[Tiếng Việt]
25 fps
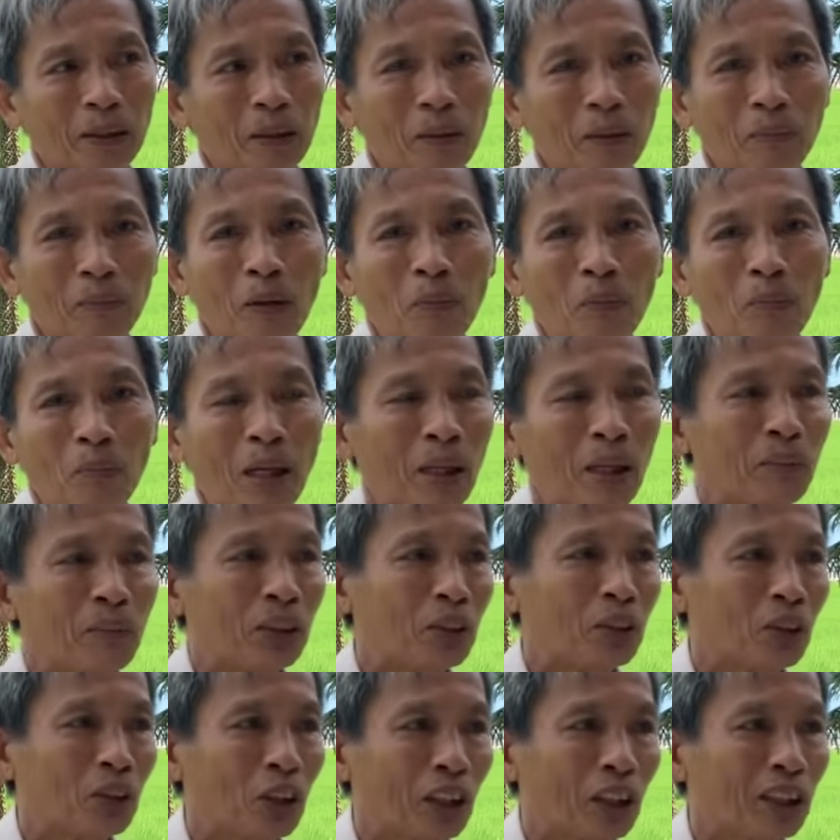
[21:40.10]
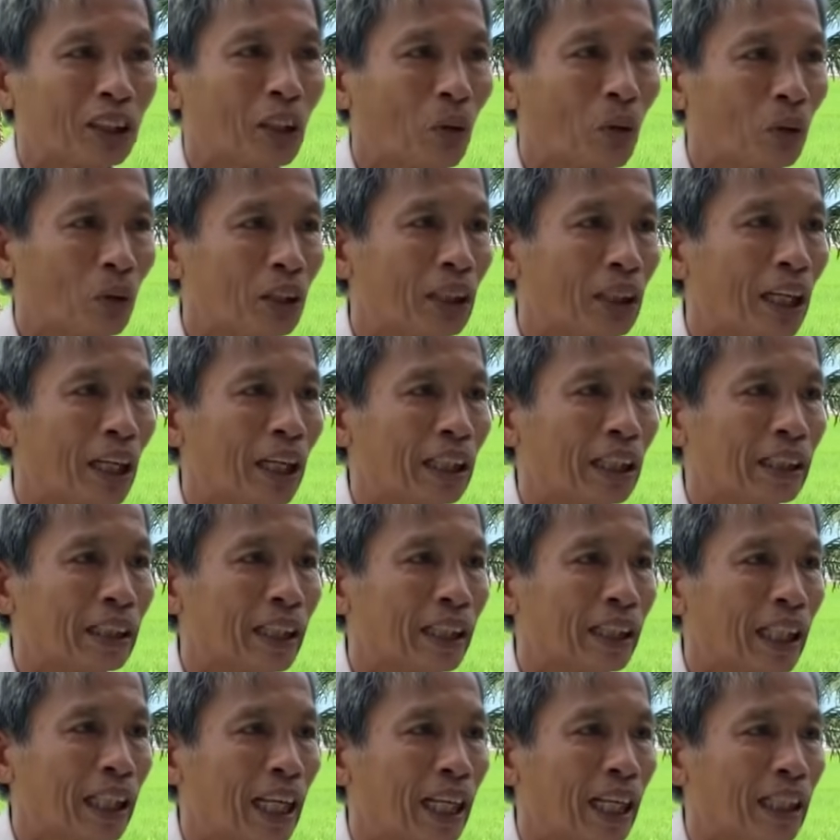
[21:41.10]
phong ba biến chuyển đổi dời gia
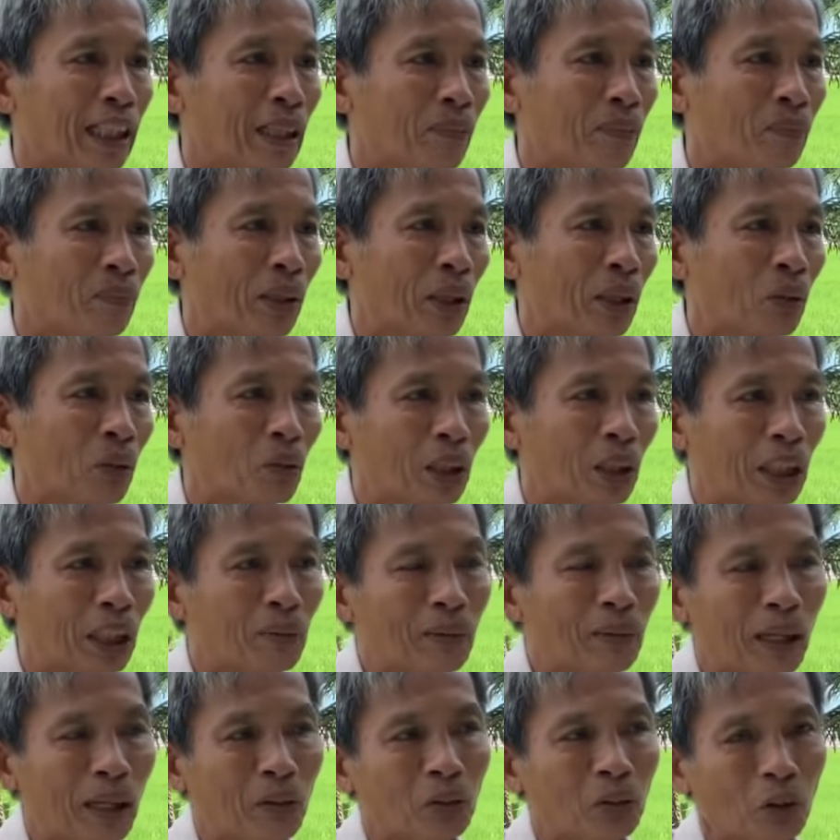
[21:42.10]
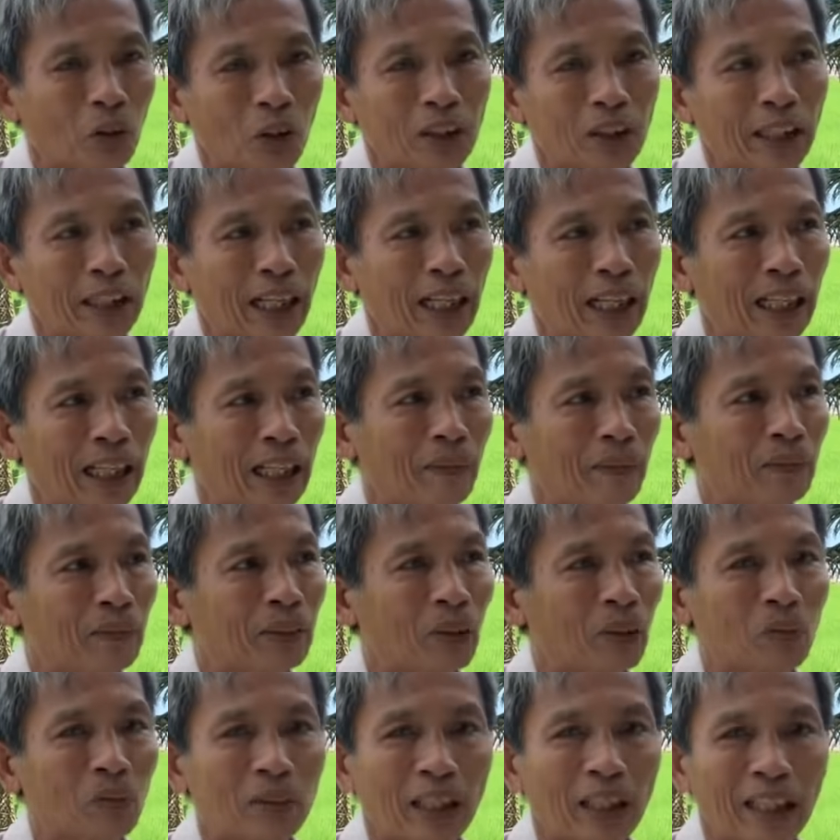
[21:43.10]
can năm mẹo kỹ mão rõ ràng khắp
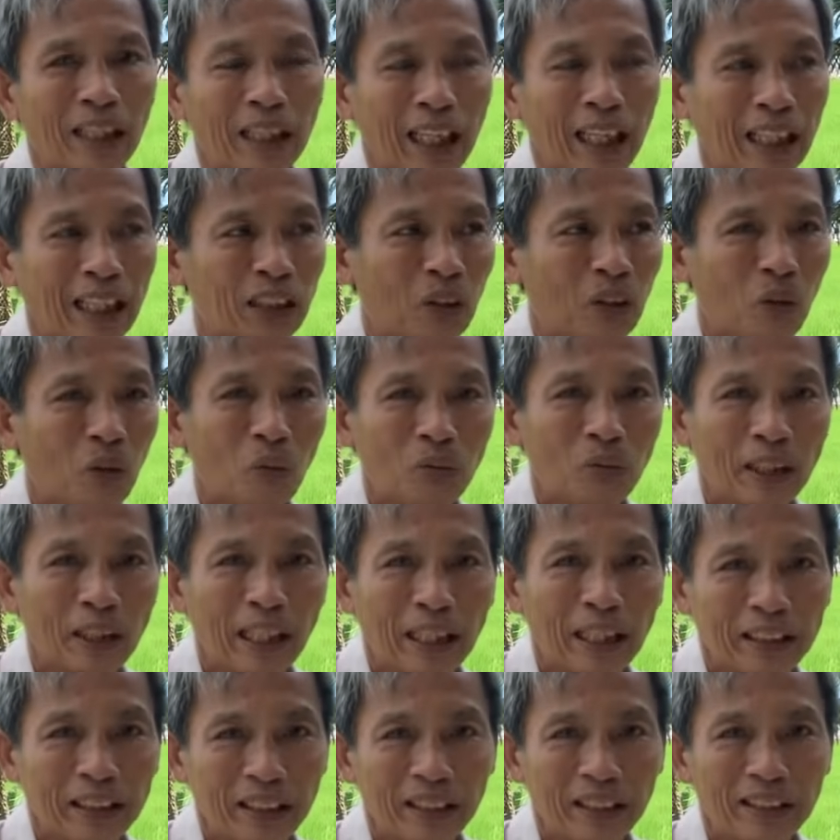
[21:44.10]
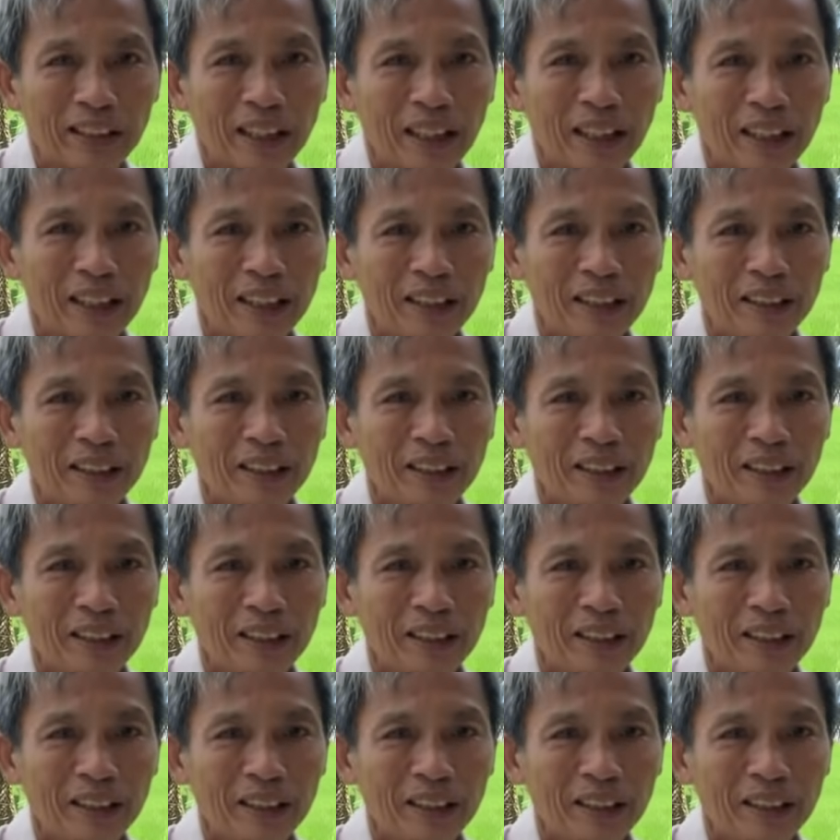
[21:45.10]
trong trần hạ nhộn nhàng siết chi